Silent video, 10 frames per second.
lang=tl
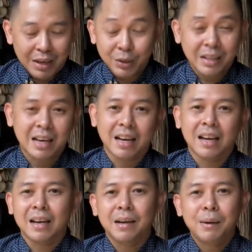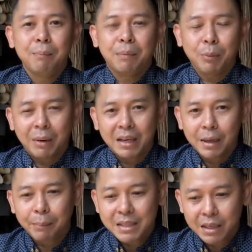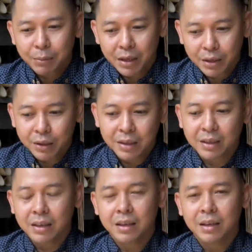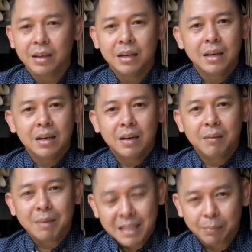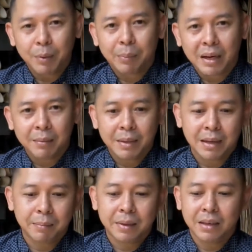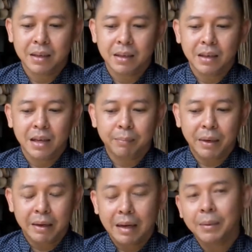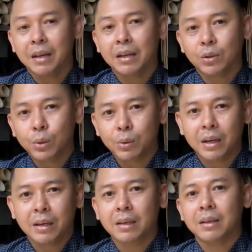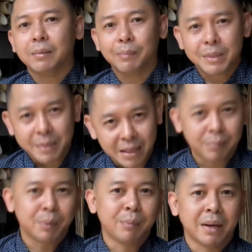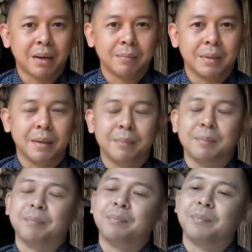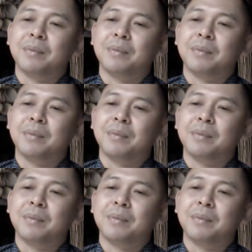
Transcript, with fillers: pero ganun talaga. Pero pag nalampasan mo na yon, masarap yung pakiramdam. At pag marami kayo natulungan, mas masarap yung pakiramdam.